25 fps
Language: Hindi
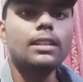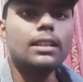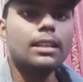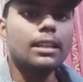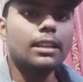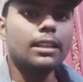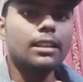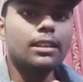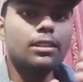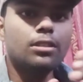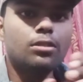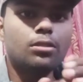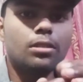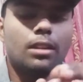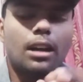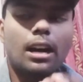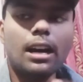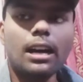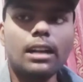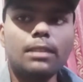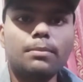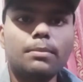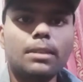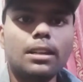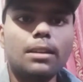कि
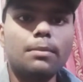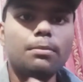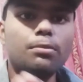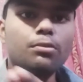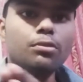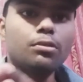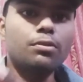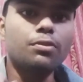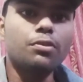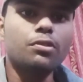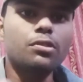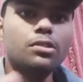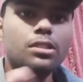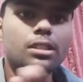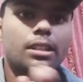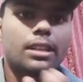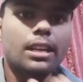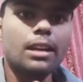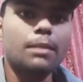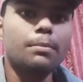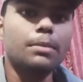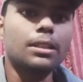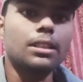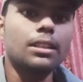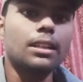आज मैंने ब्रूट फोर्स
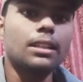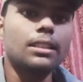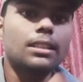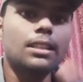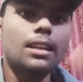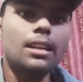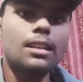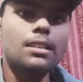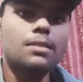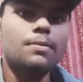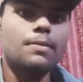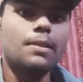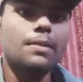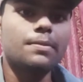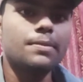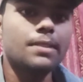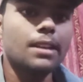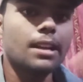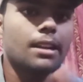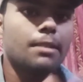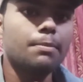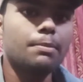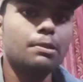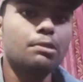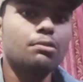अटैक बता दिया इस
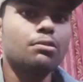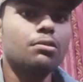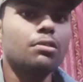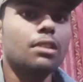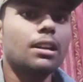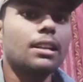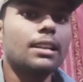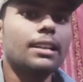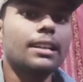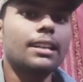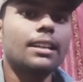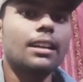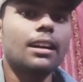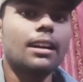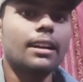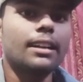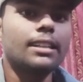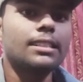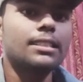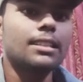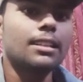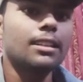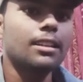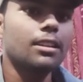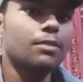वेबसाइट पर होगा लेकिन
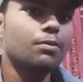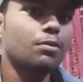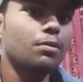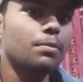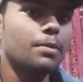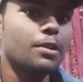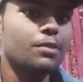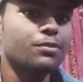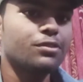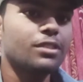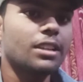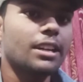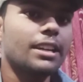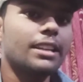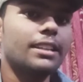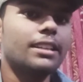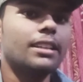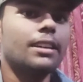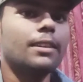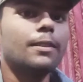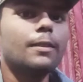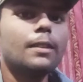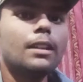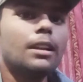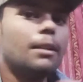आगे चलकर वो वेबसाइट
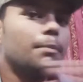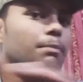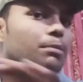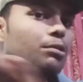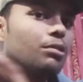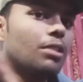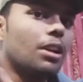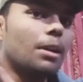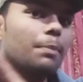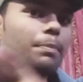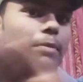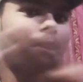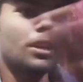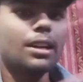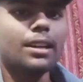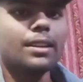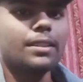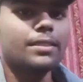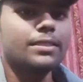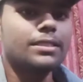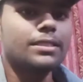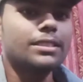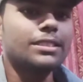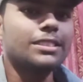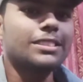ना पूरा अपना
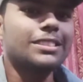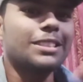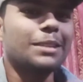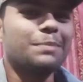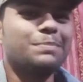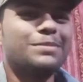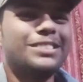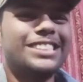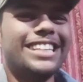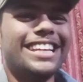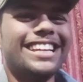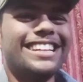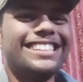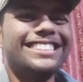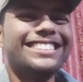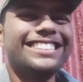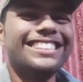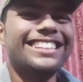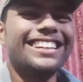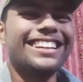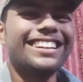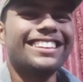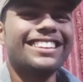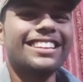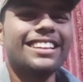सब चेंज ही
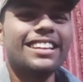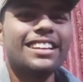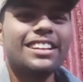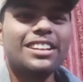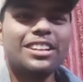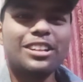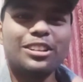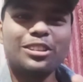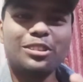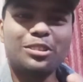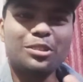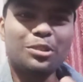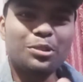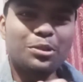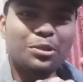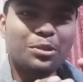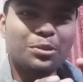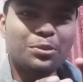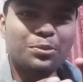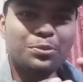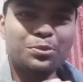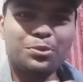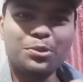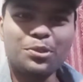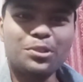कर दे तो
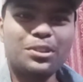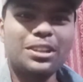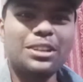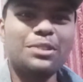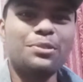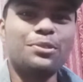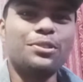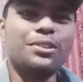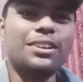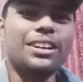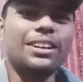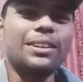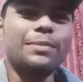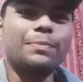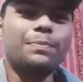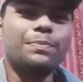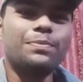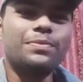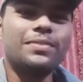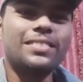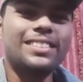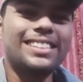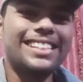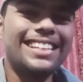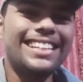वो नहीं होगा
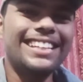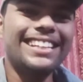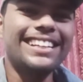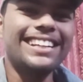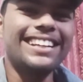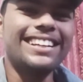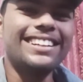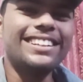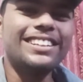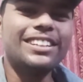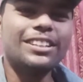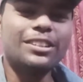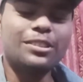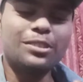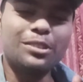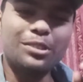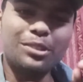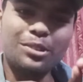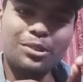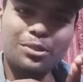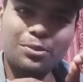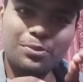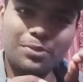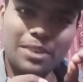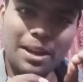ठीक है
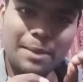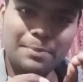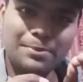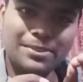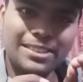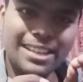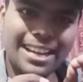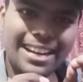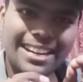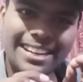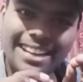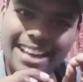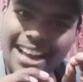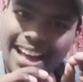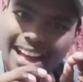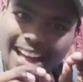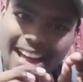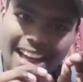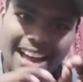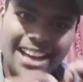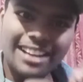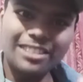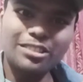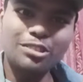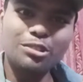तो वेबसाइट
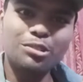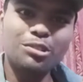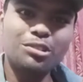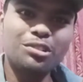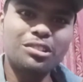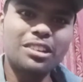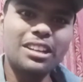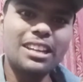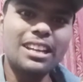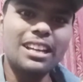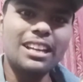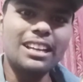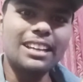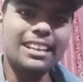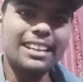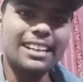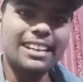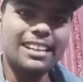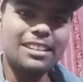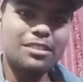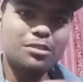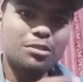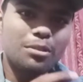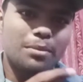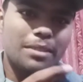हैक तो होगी
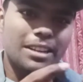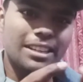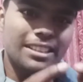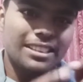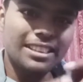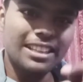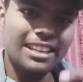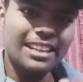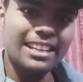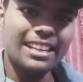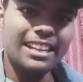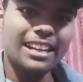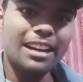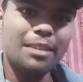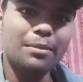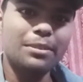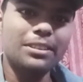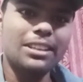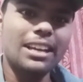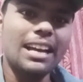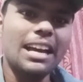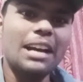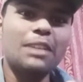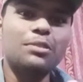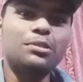लेकिन जो मैंने तरीका
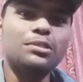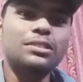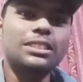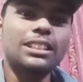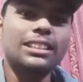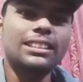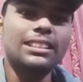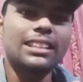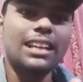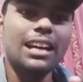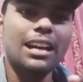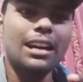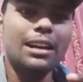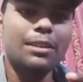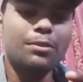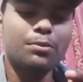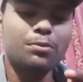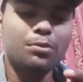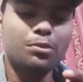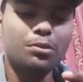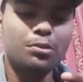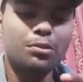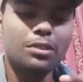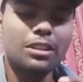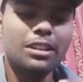बताया हो सकता है
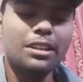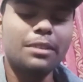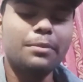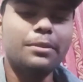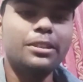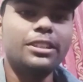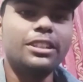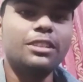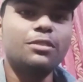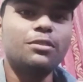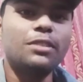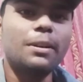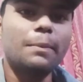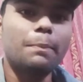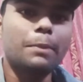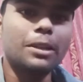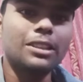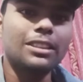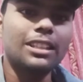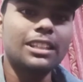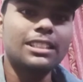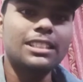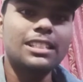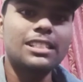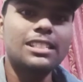वो वलरेबिलिटी उन्हें
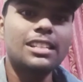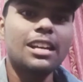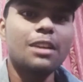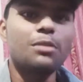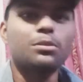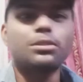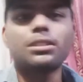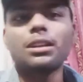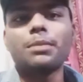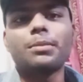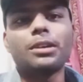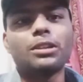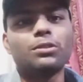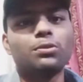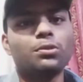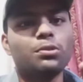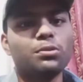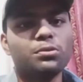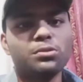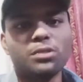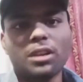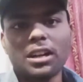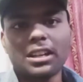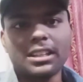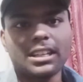पता चल जाए उसके बाद वो
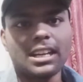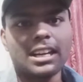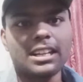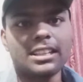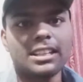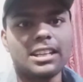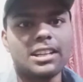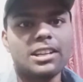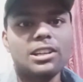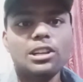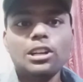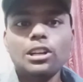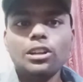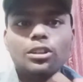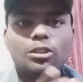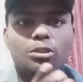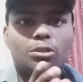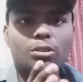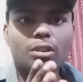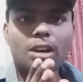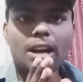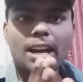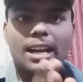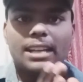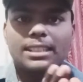हटा दे
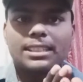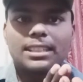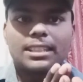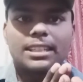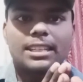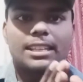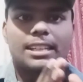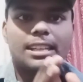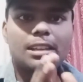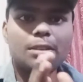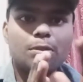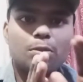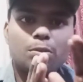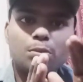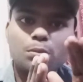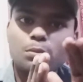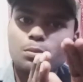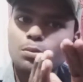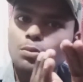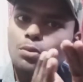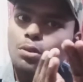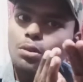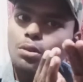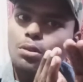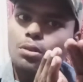तो ऐसा नहीं कि
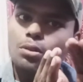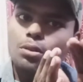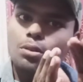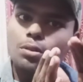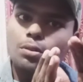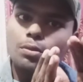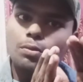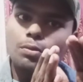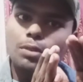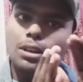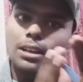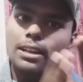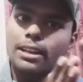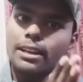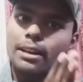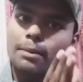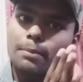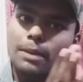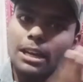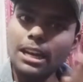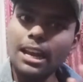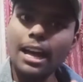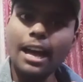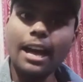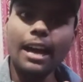वो
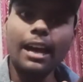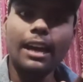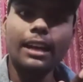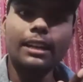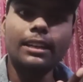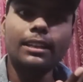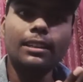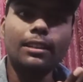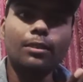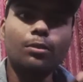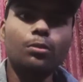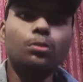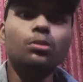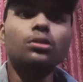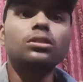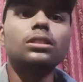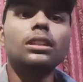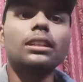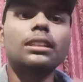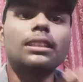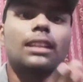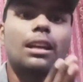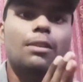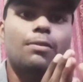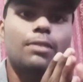वलरेबल है नहीं हो
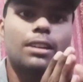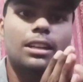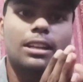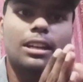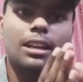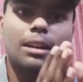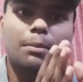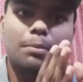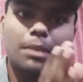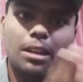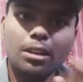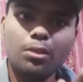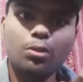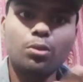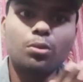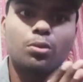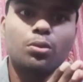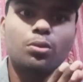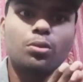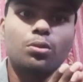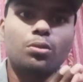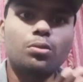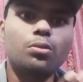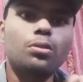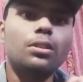सकता है वलरेबल
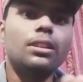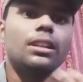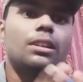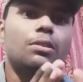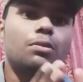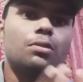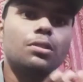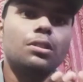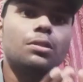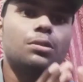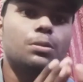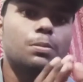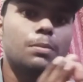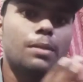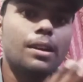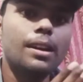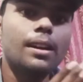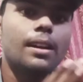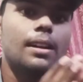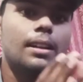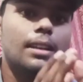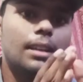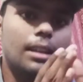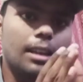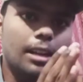हो कोई ना कोई उसमें
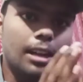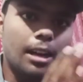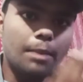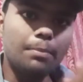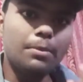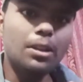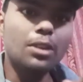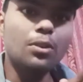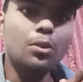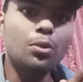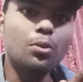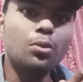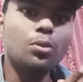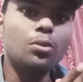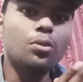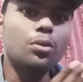कमी हो